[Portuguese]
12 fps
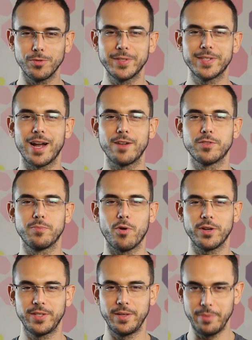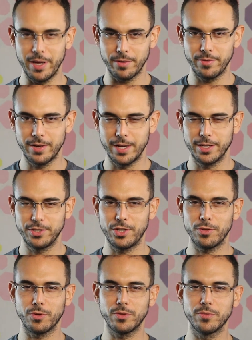Luiz Carlos Borges Ribeiro,
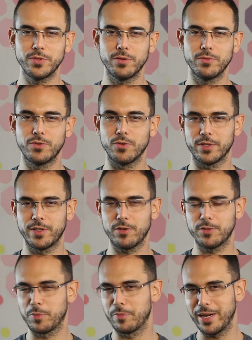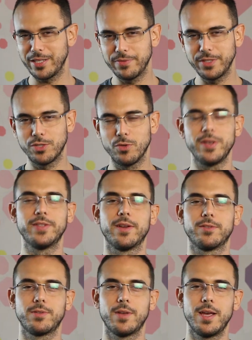diretor do Museu dos Dinossauros por mais de 22
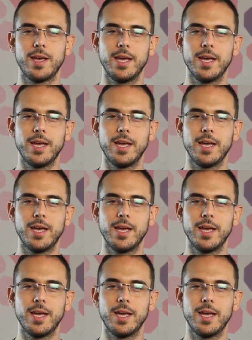anos.